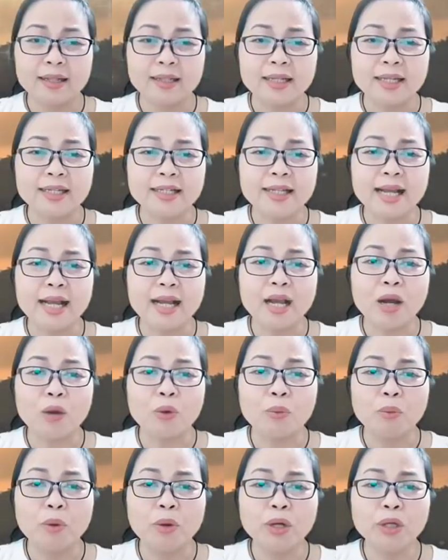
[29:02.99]
Thấy các
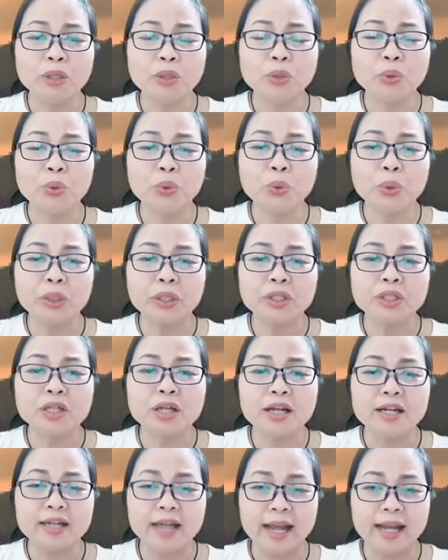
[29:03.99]
hậu bối tu luyện
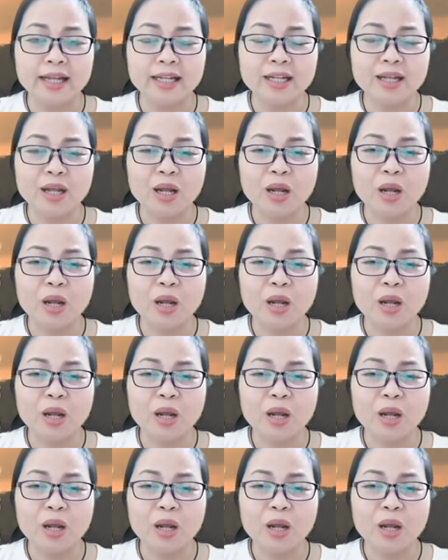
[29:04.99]
trễ nải,